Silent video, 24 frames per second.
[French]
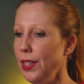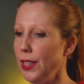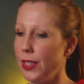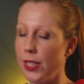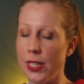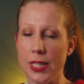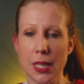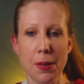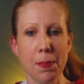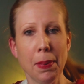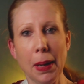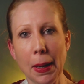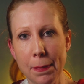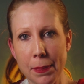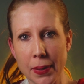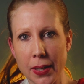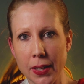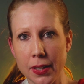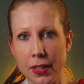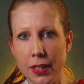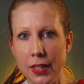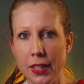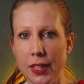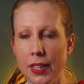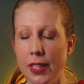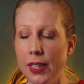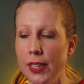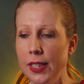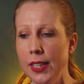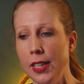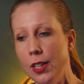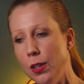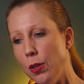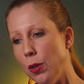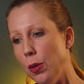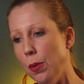Il s'est préparé,
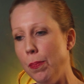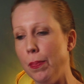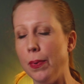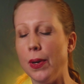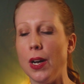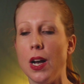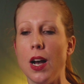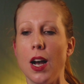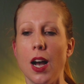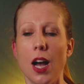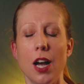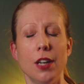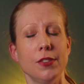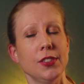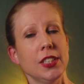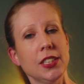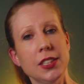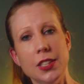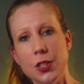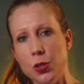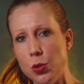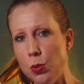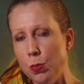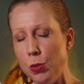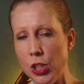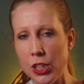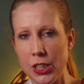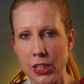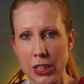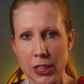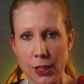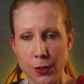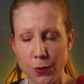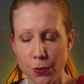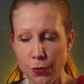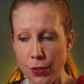il repart avec des
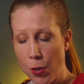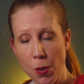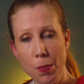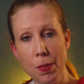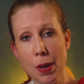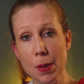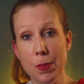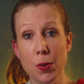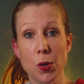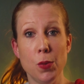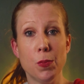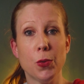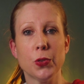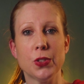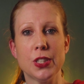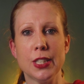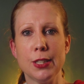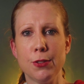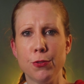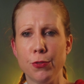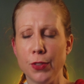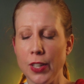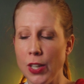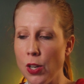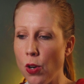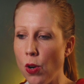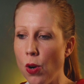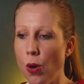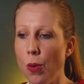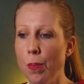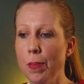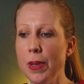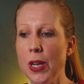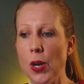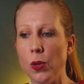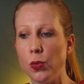objectifs probablement
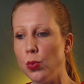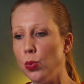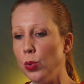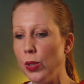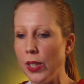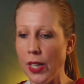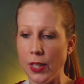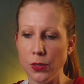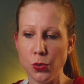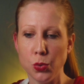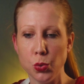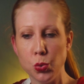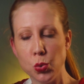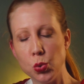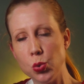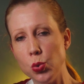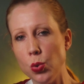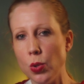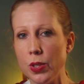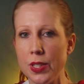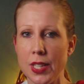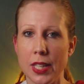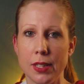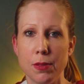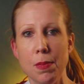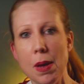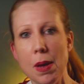différents, mais en tout cas toujours cette